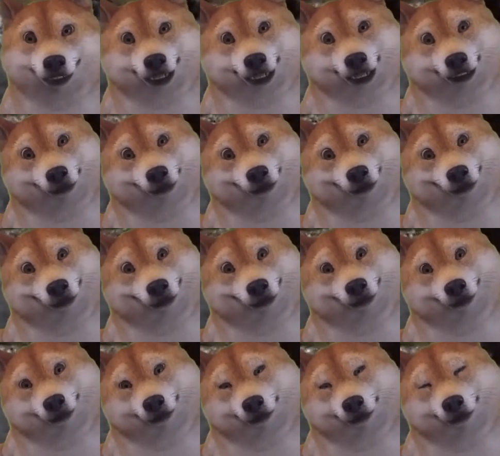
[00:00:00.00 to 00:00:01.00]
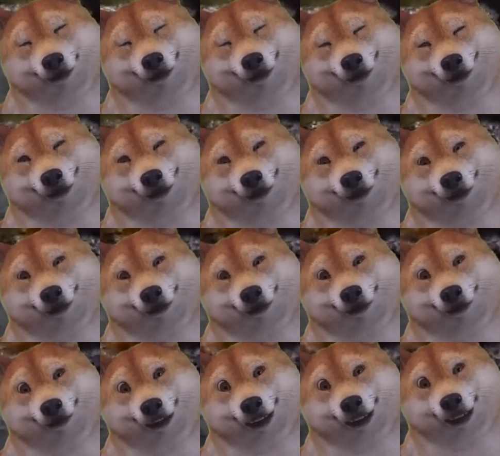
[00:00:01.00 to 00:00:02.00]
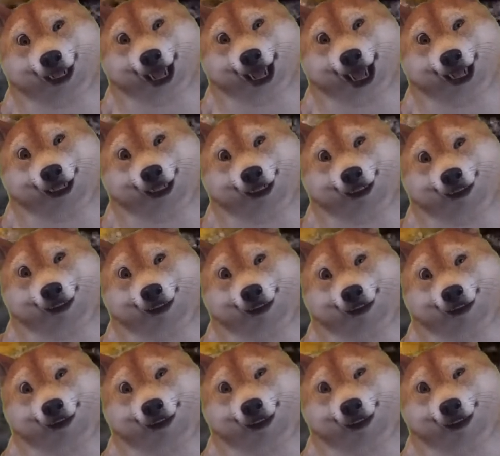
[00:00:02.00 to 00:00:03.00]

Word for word: 海洋法条約の、え義務が生じるとか、